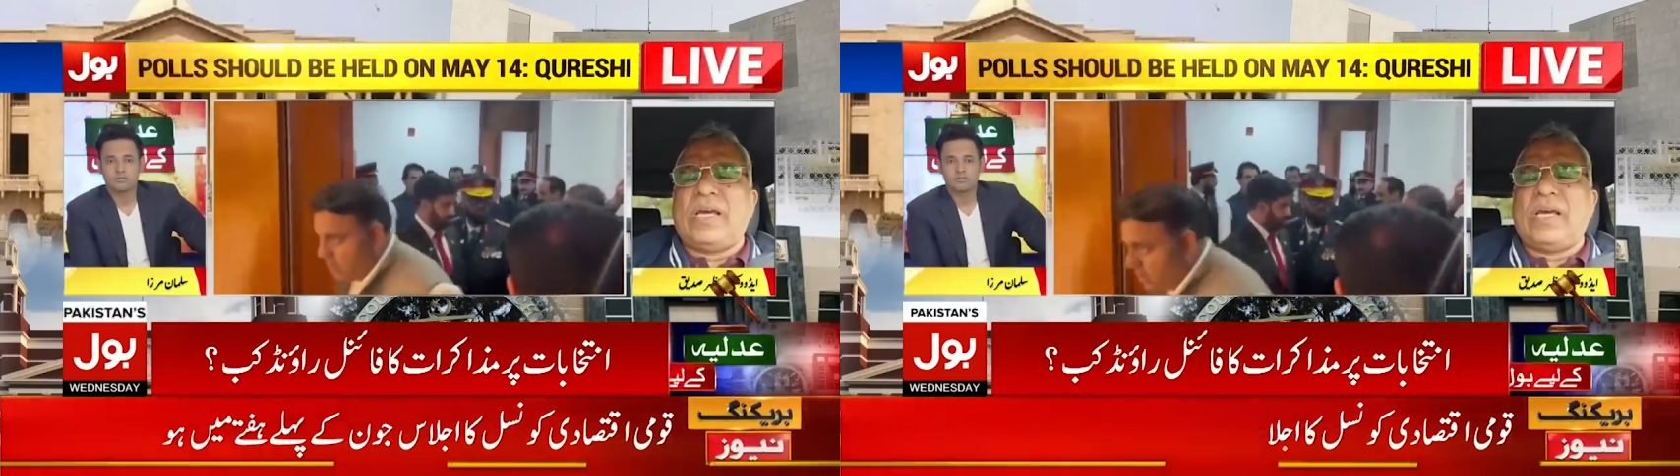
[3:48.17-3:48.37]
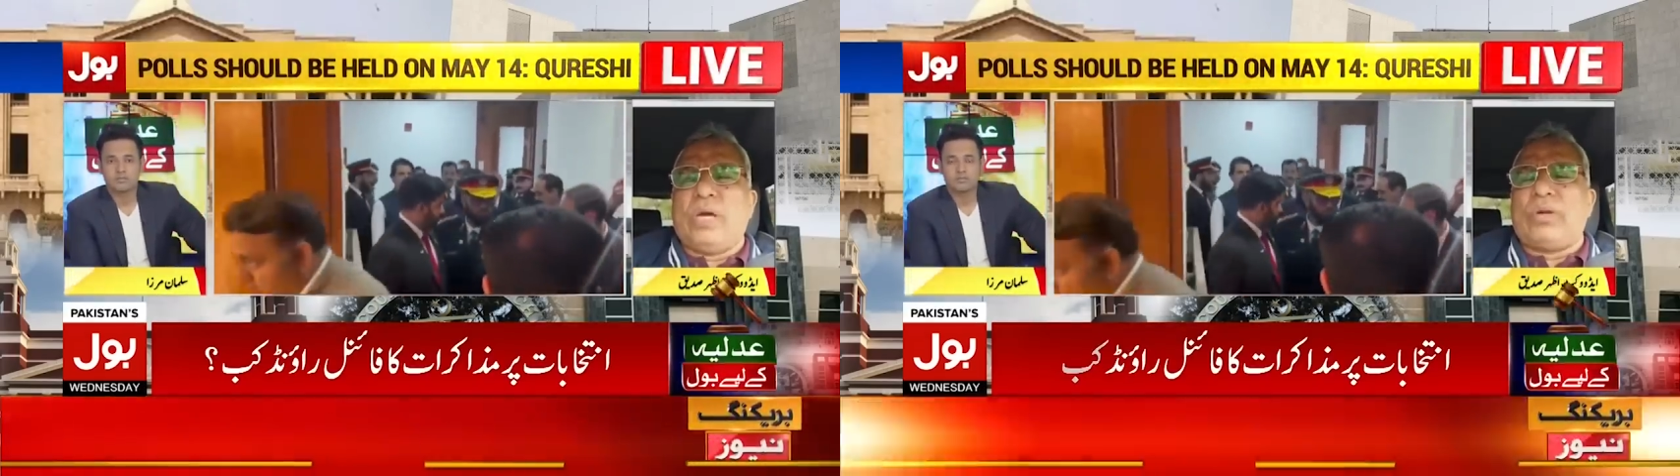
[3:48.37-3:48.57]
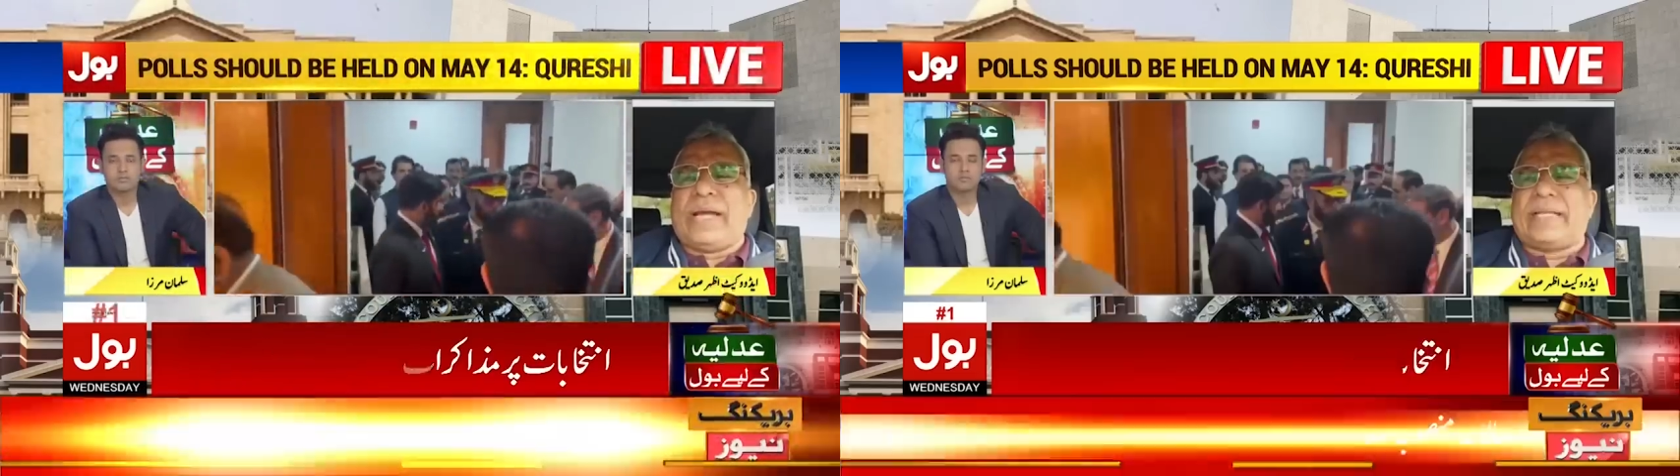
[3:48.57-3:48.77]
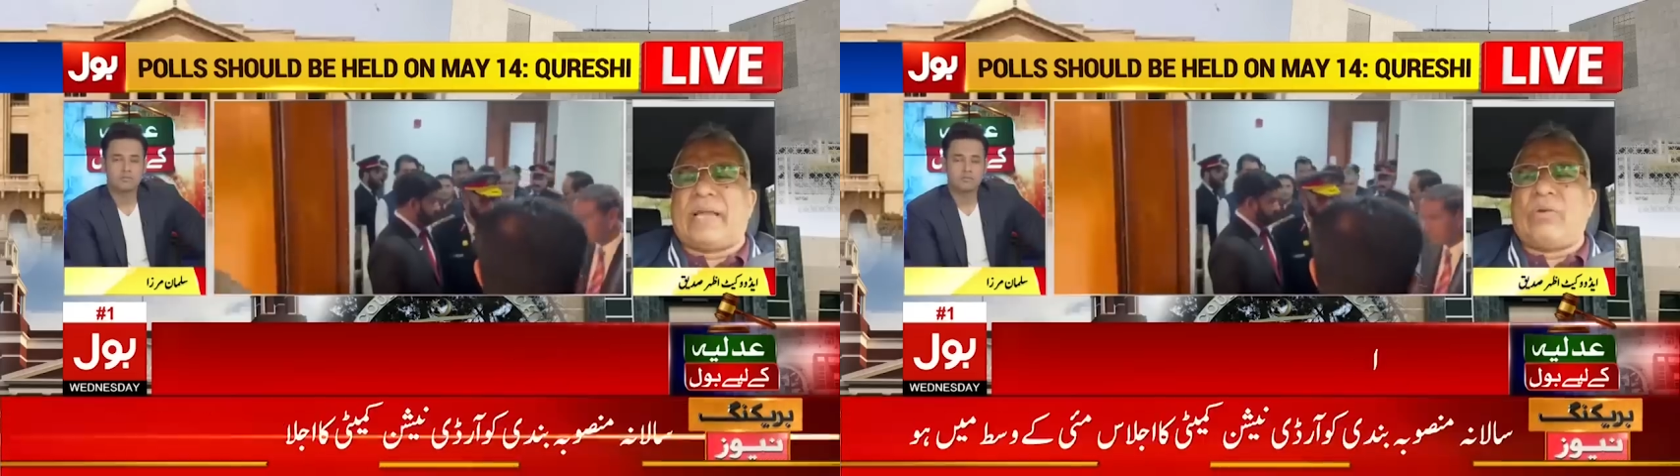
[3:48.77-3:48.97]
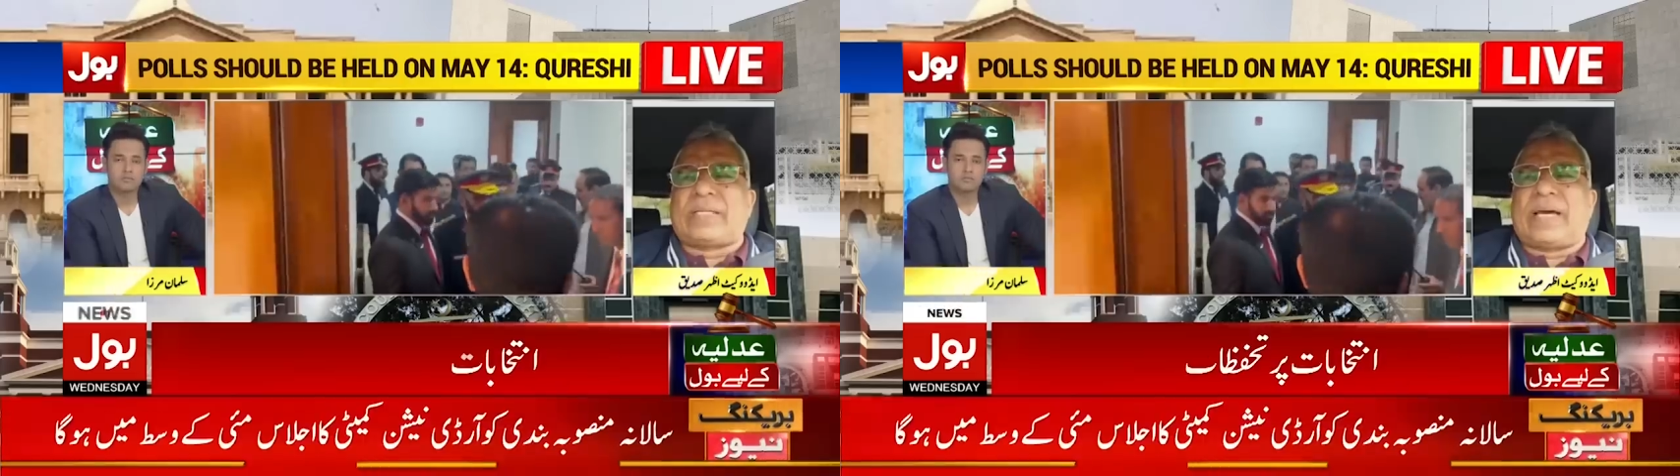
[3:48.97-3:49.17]
का क्या ताल्लुक
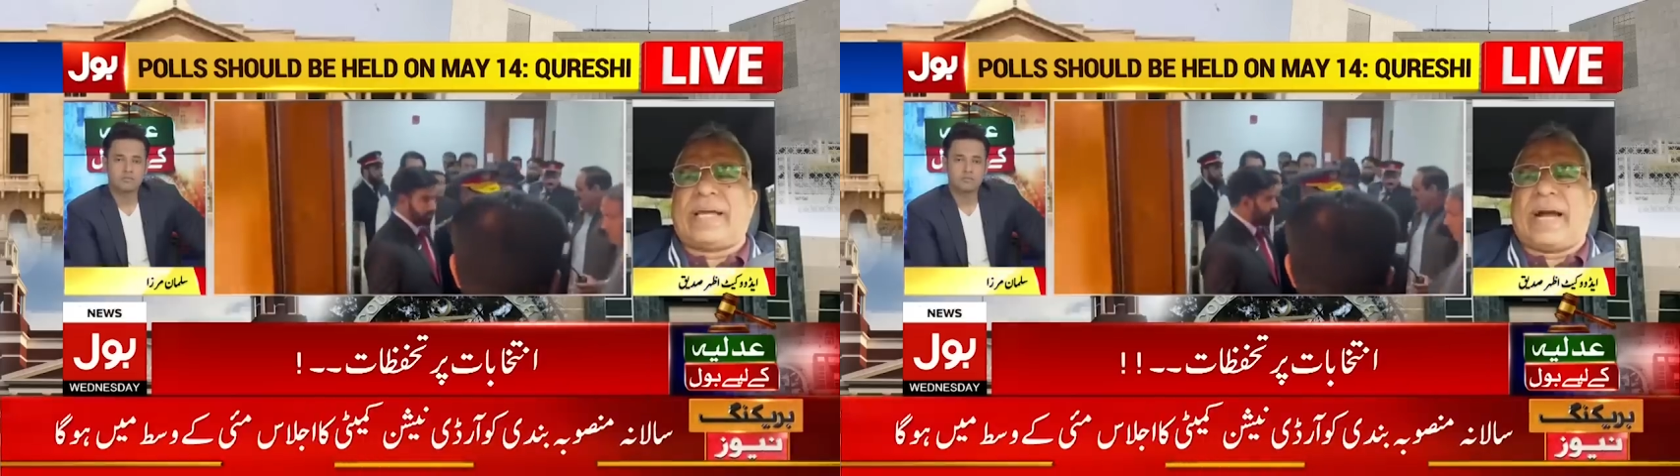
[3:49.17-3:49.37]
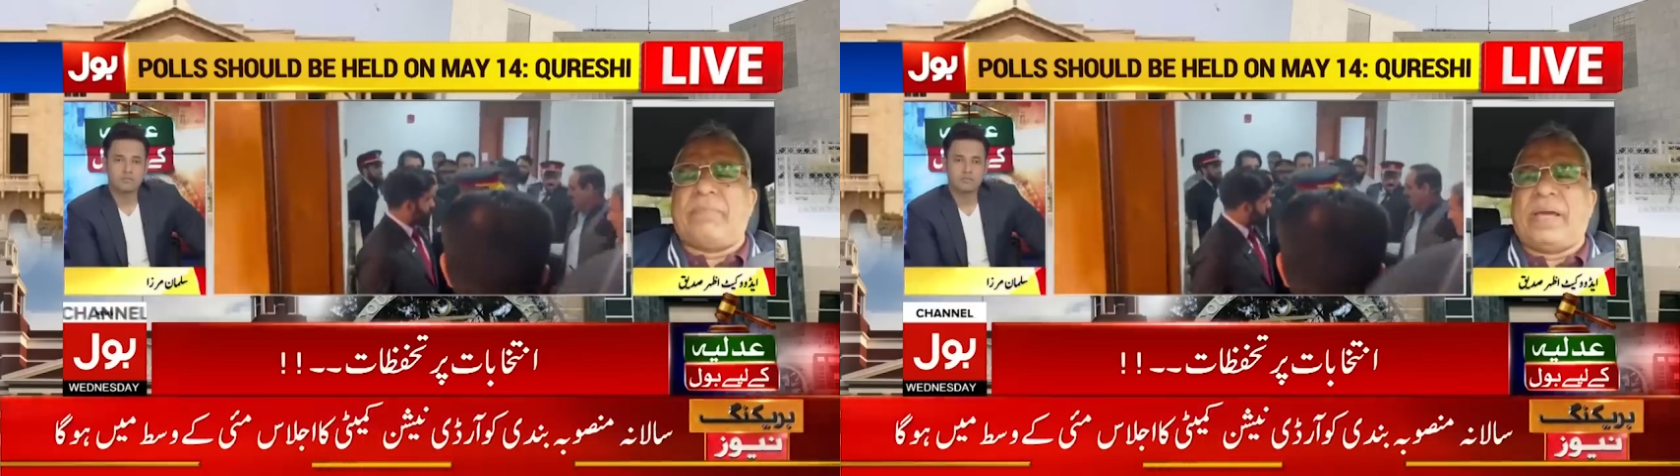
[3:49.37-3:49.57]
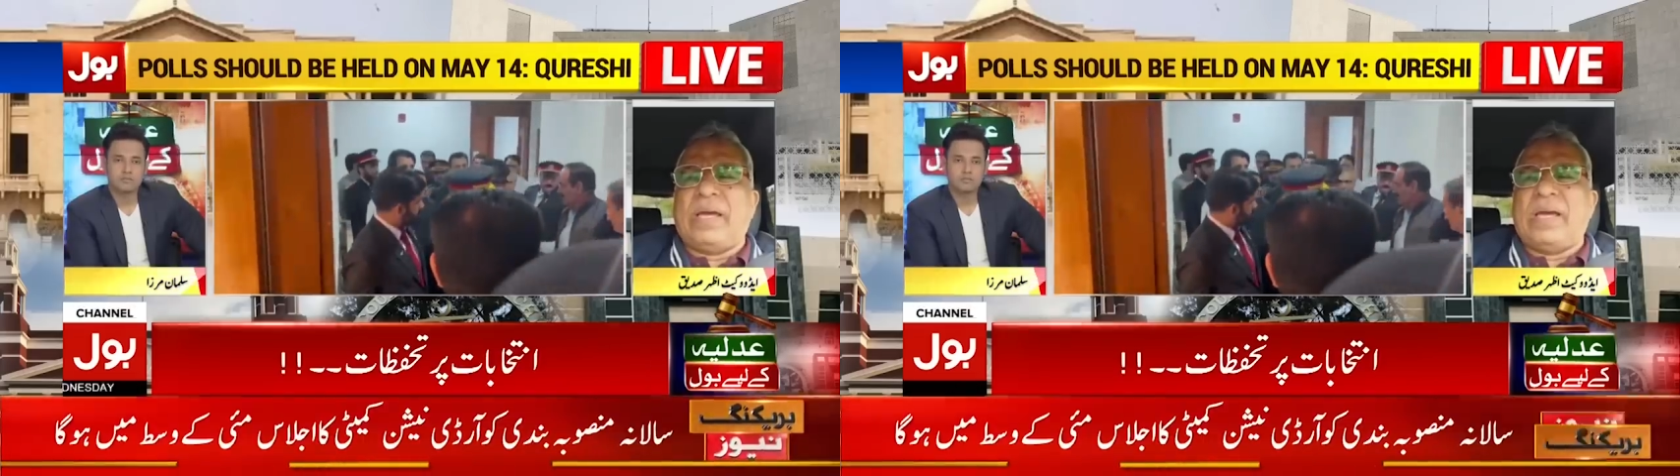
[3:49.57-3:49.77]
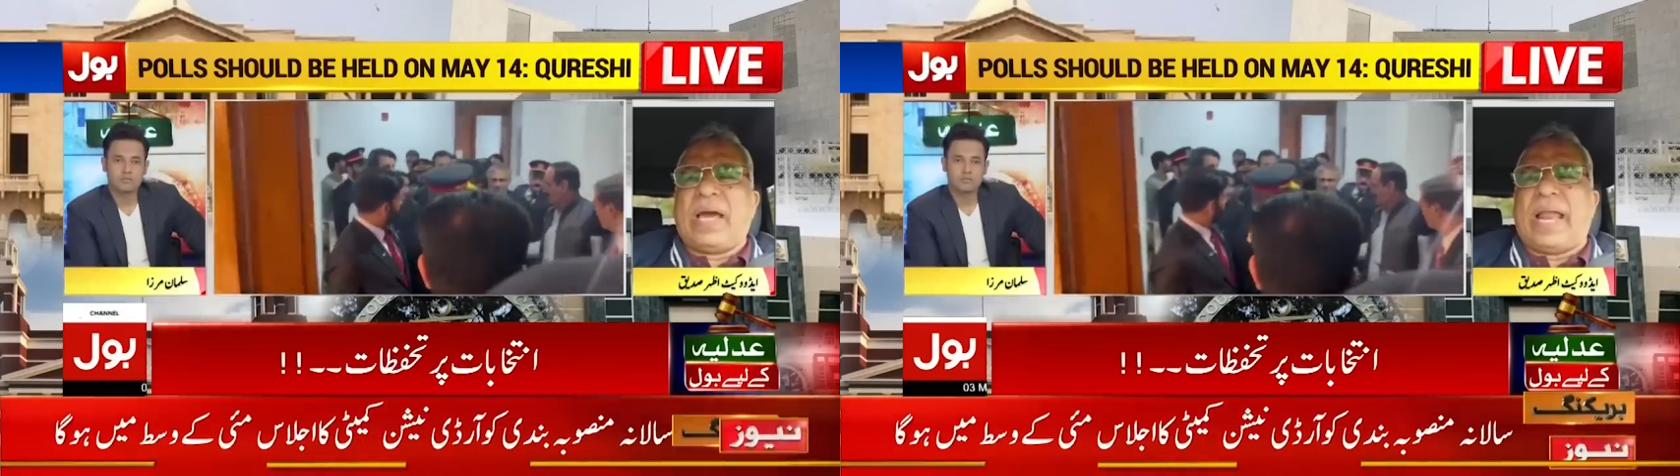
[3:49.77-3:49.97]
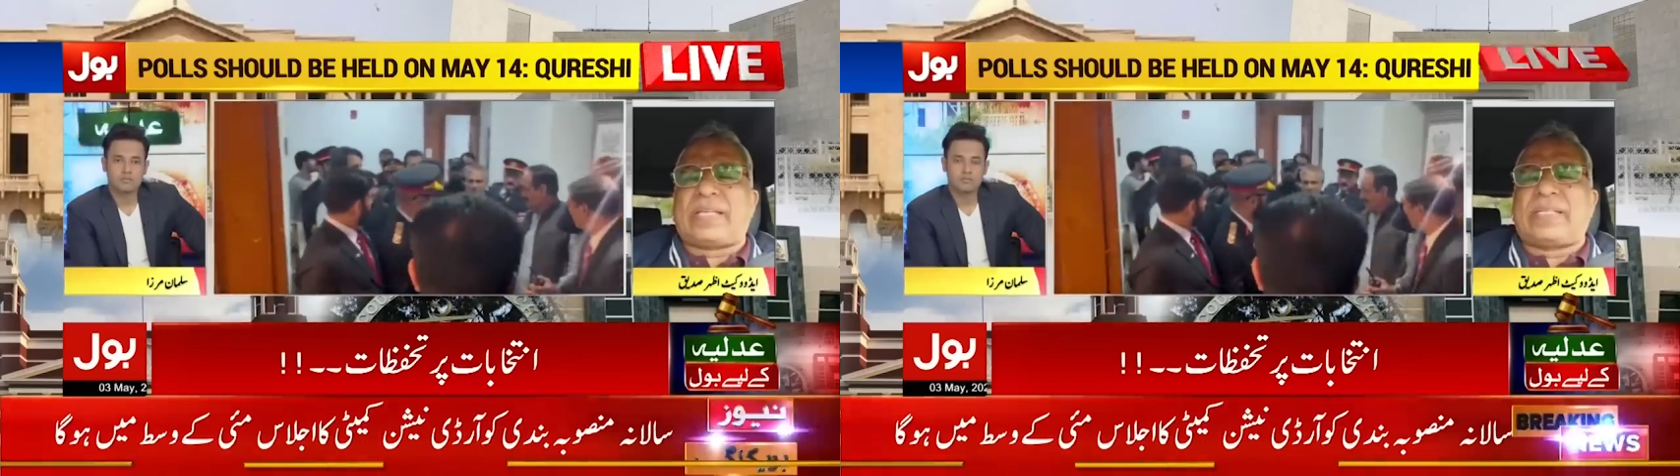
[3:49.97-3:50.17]
है सारे काम में
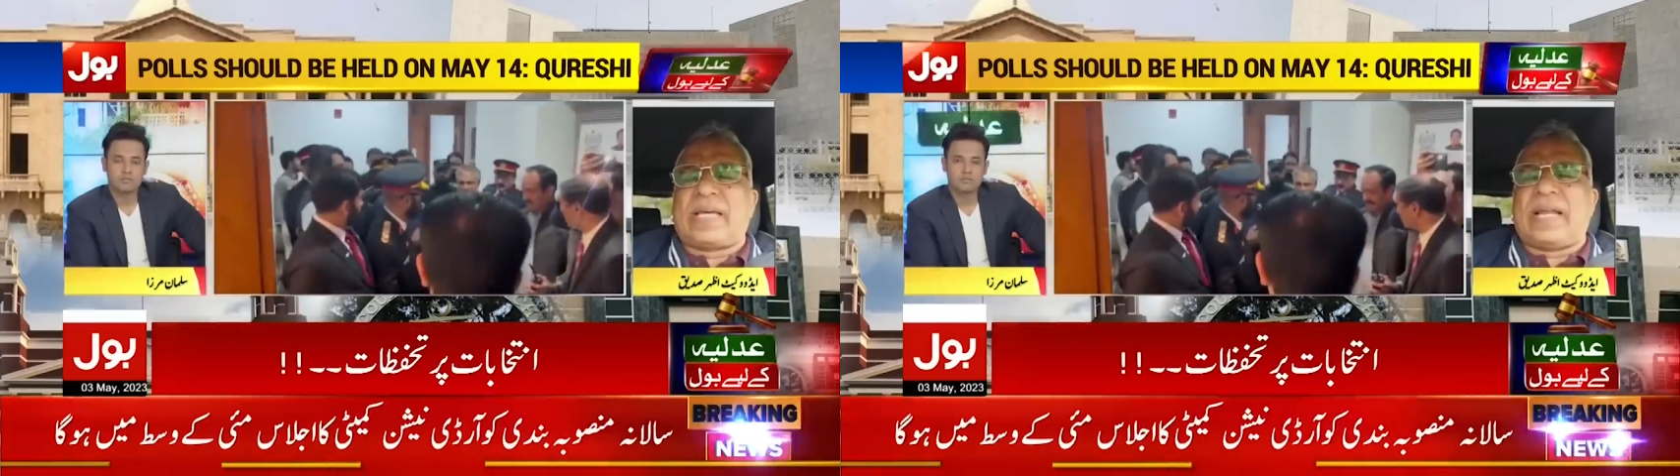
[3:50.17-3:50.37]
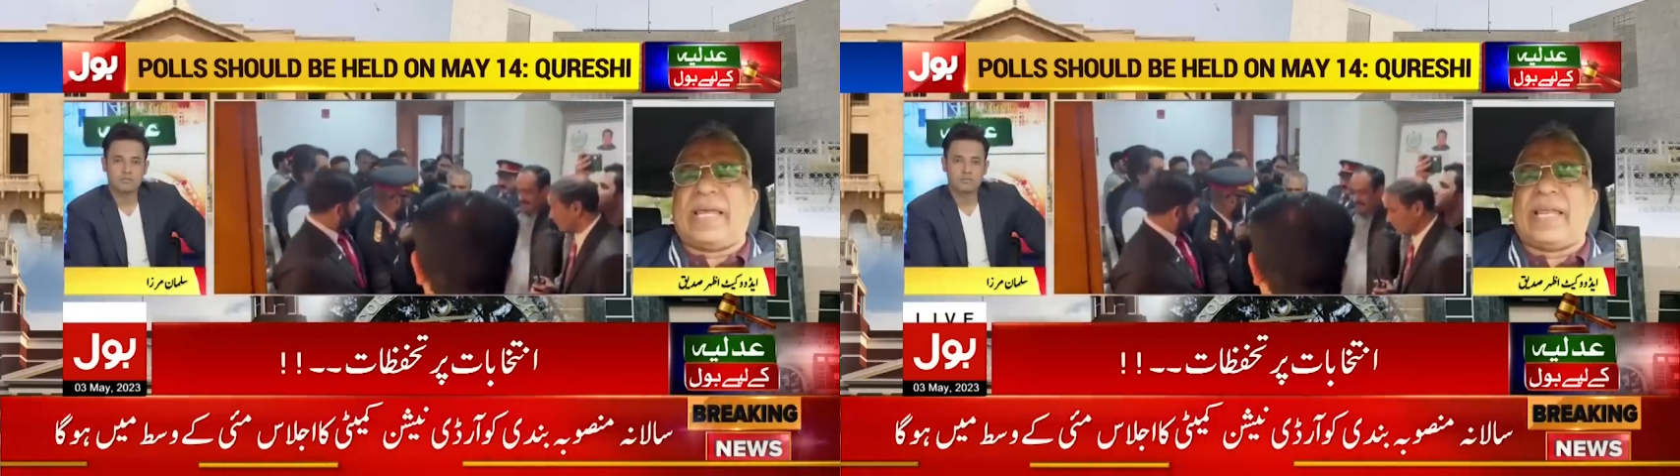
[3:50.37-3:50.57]
इलेक्शन कराने ने